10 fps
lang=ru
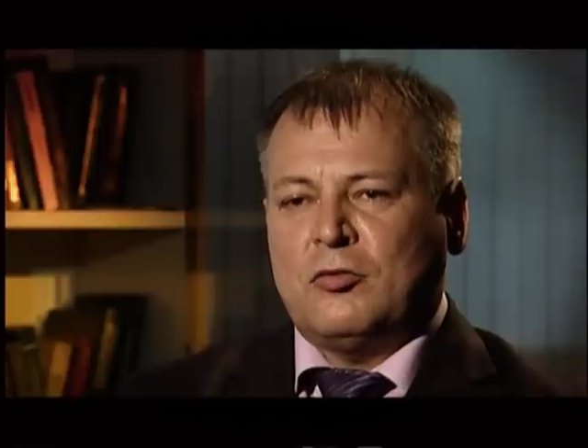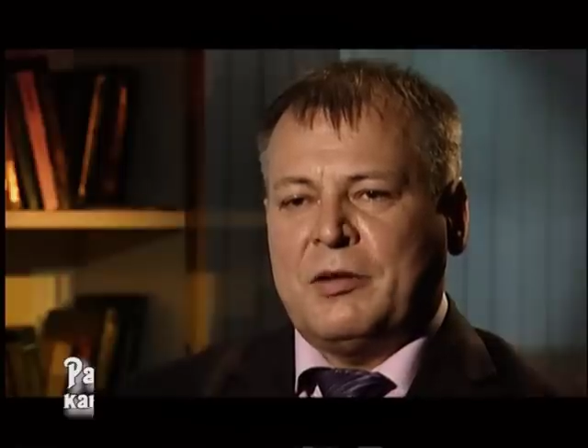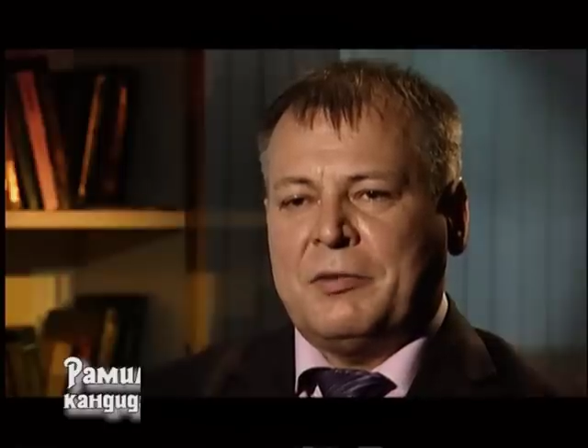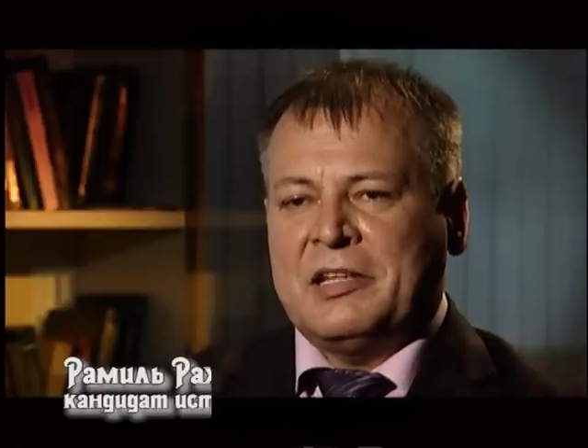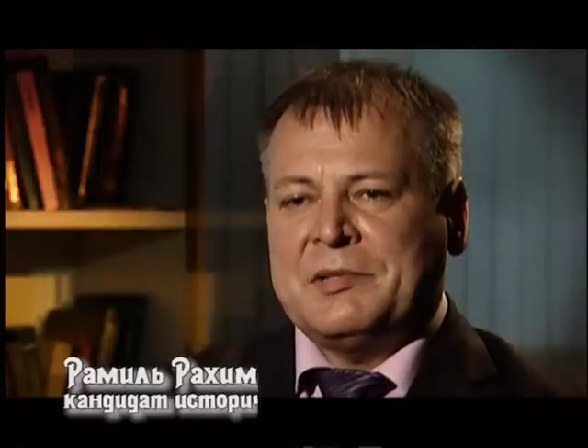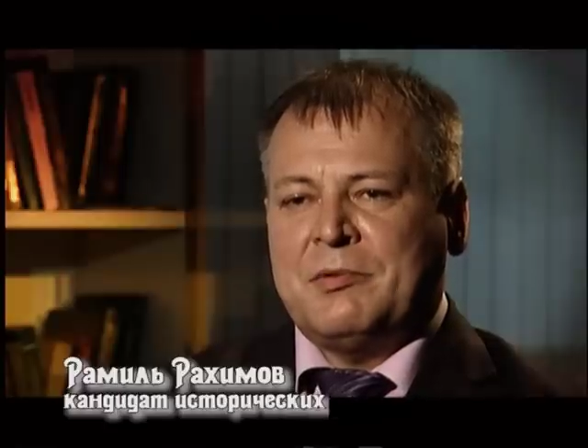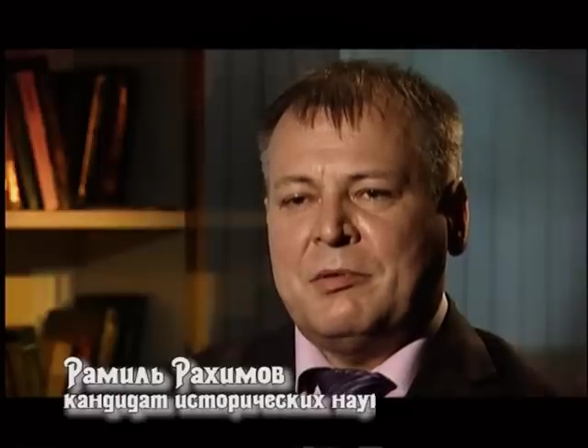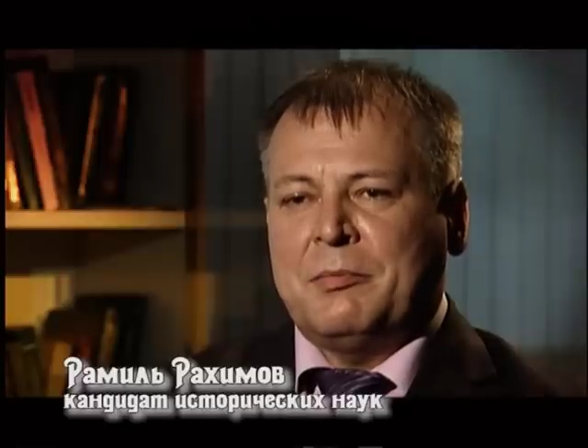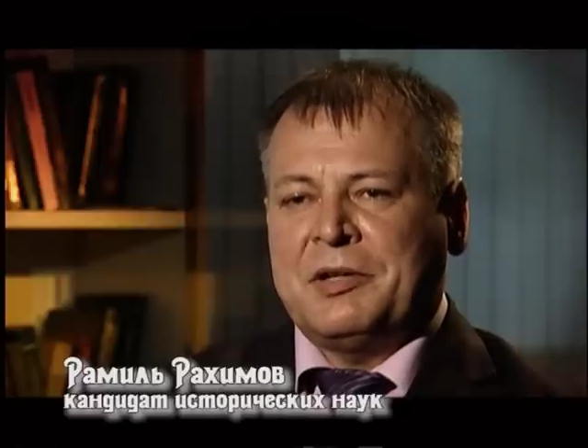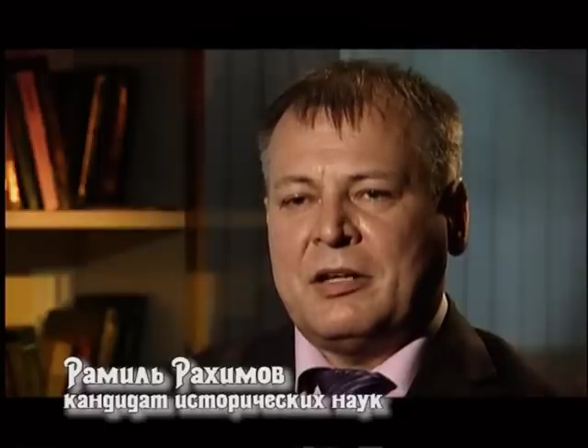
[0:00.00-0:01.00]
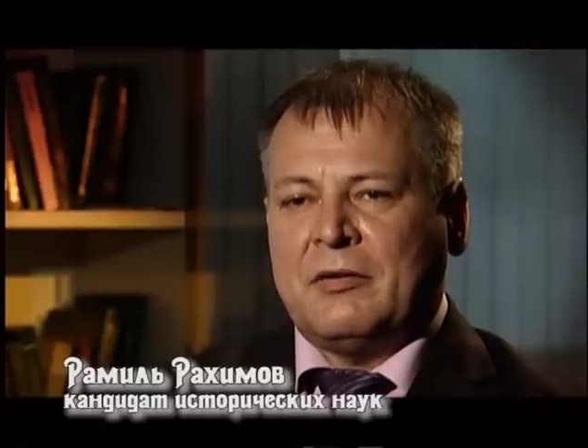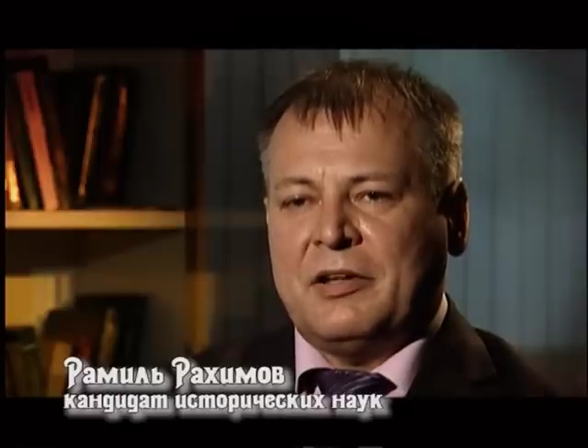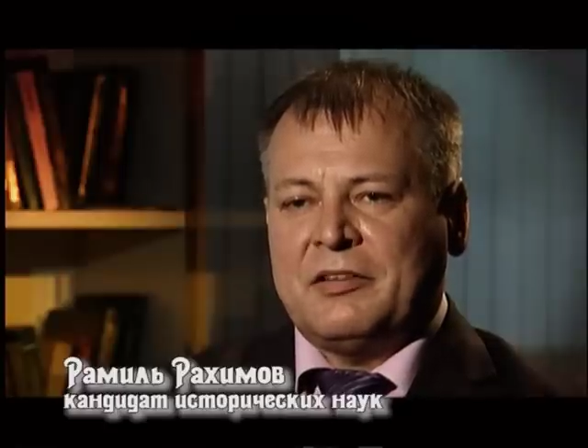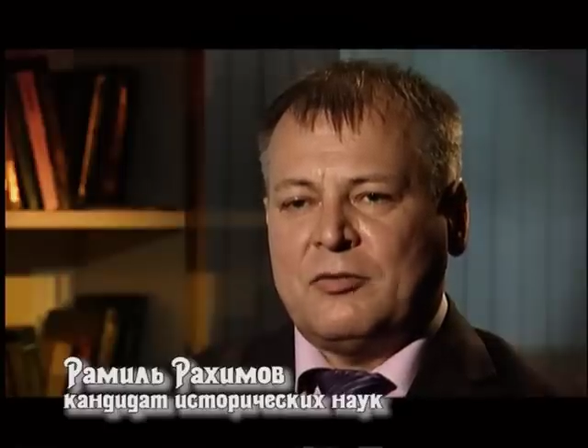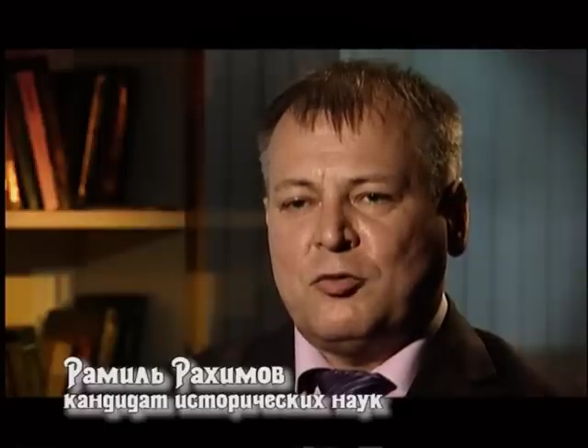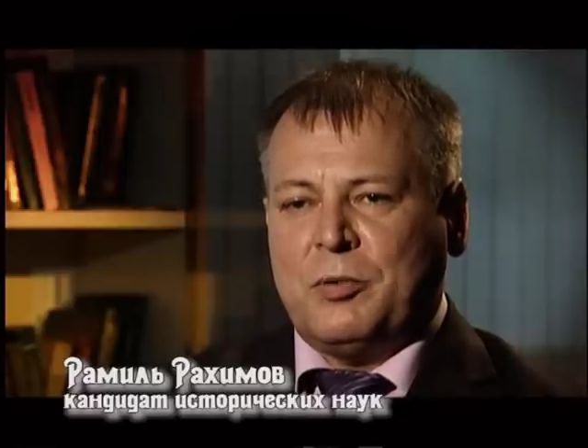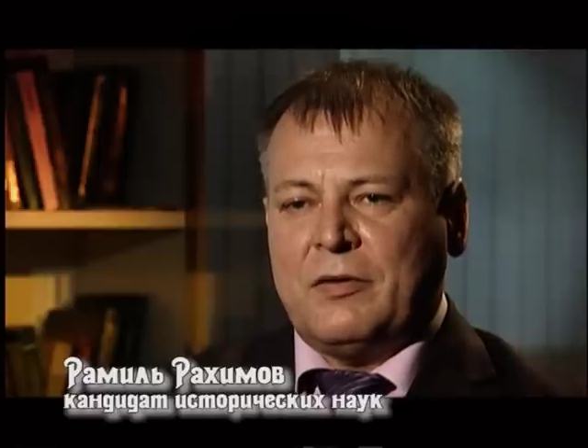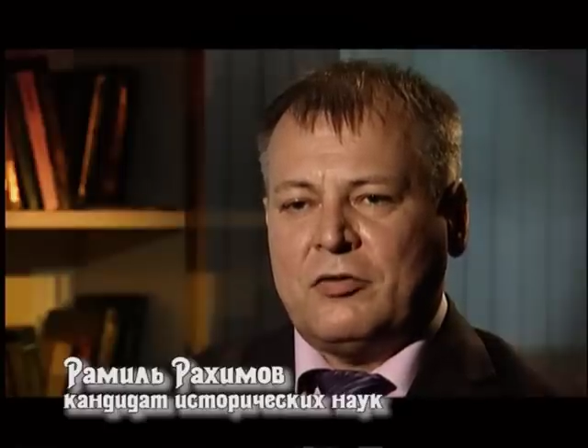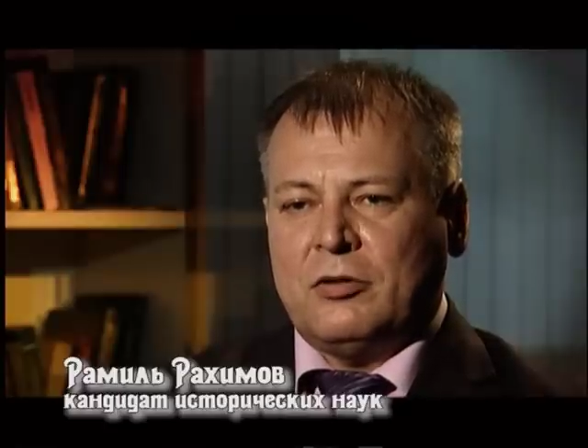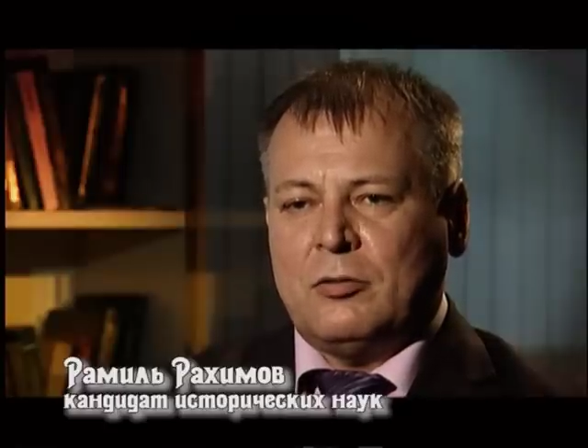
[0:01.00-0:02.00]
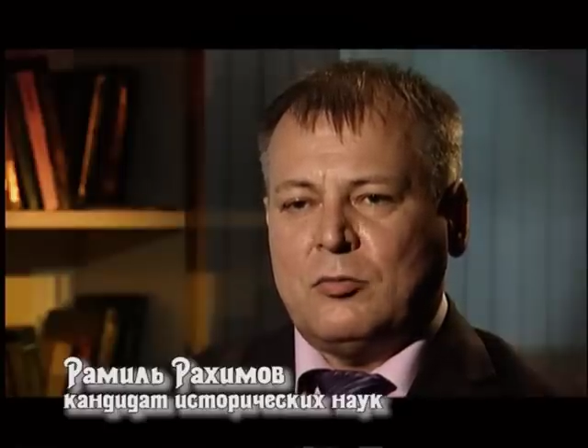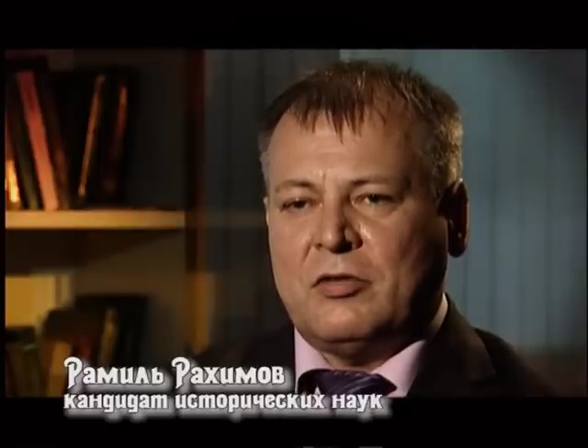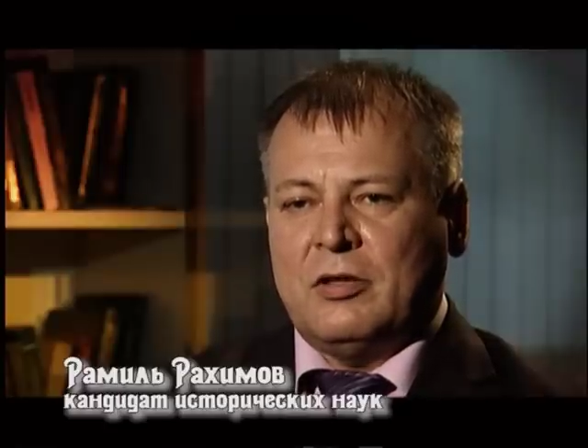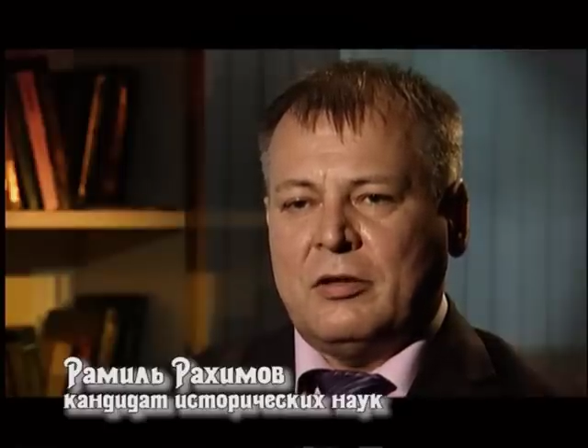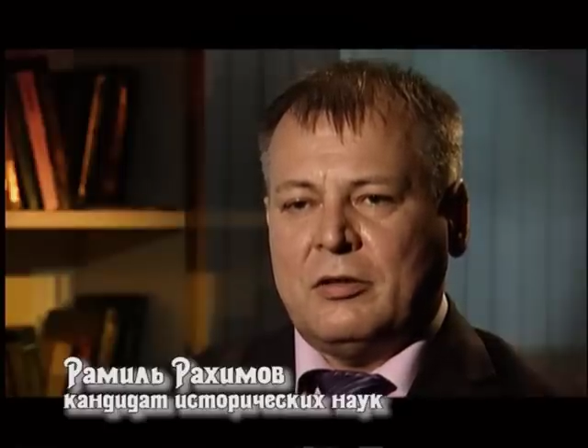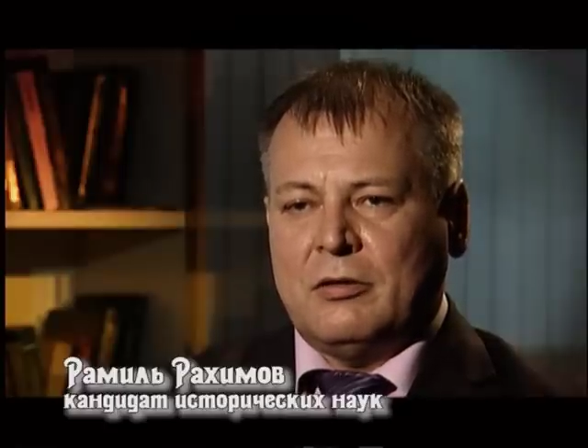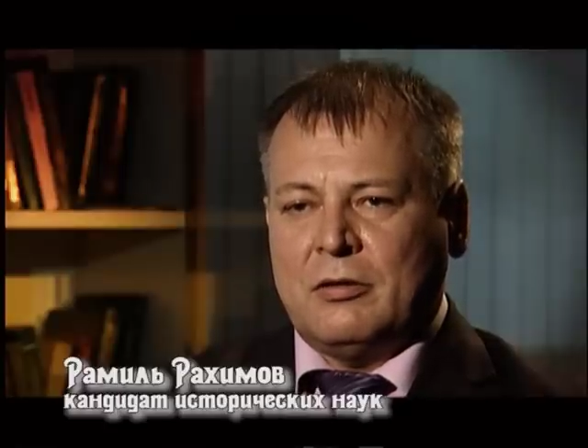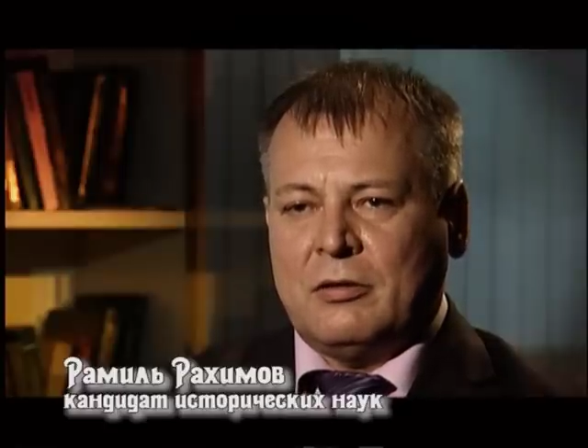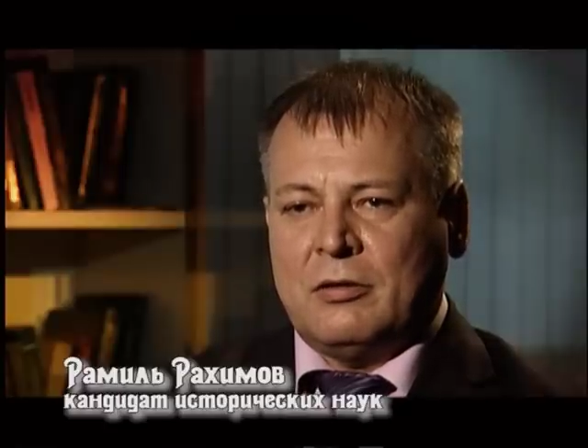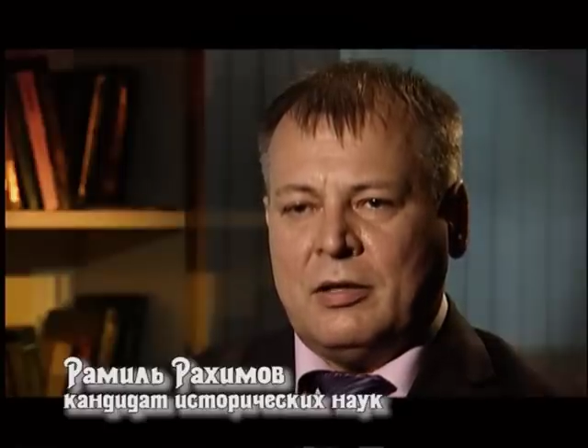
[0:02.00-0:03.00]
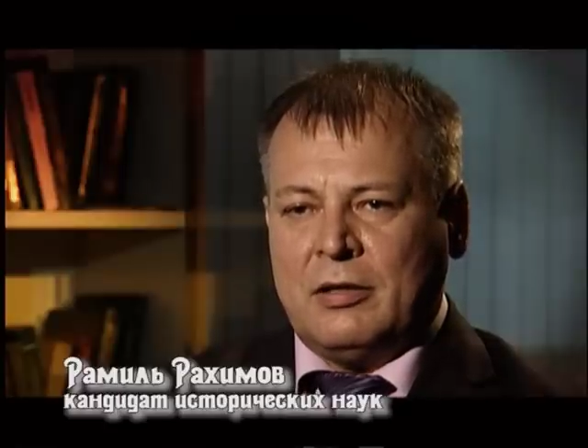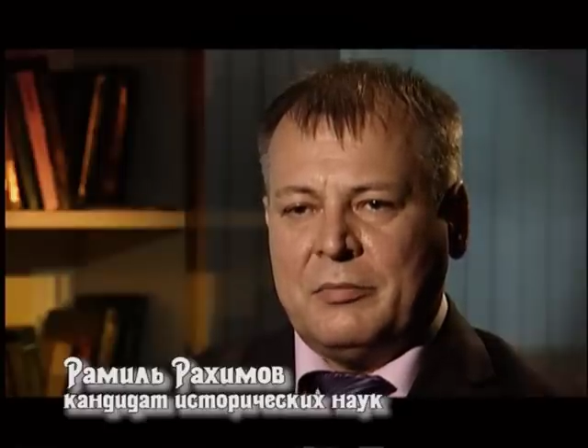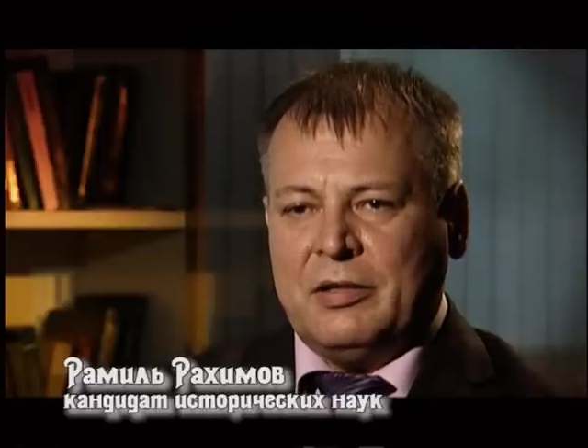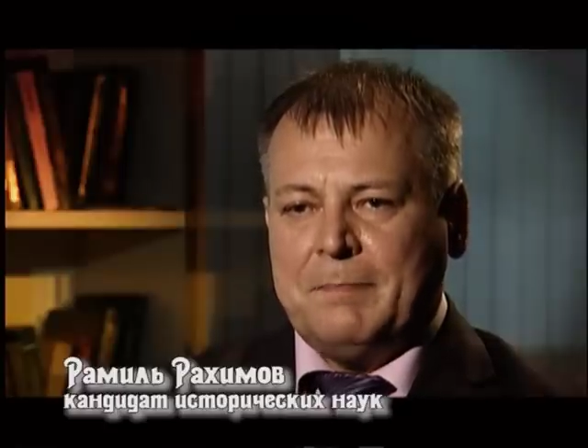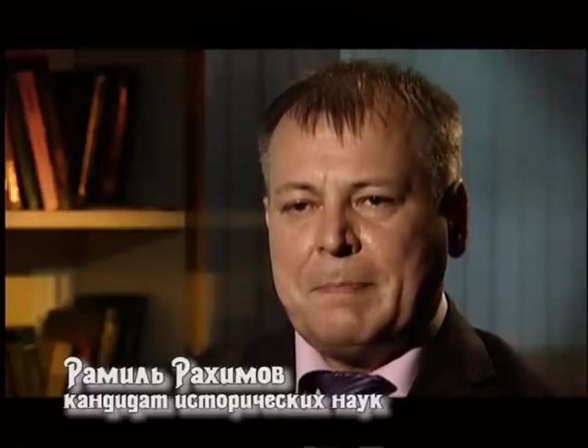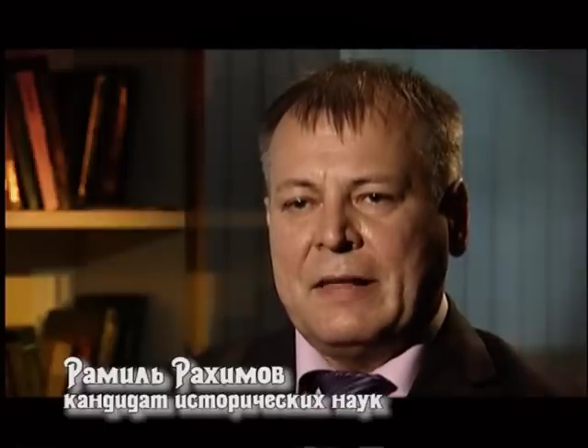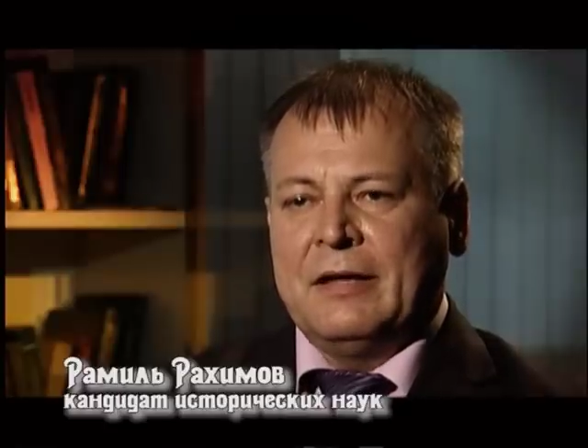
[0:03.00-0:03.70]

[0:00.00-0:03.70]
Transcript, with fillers: что необходимо было прикрывать отступавшие русские э, армии,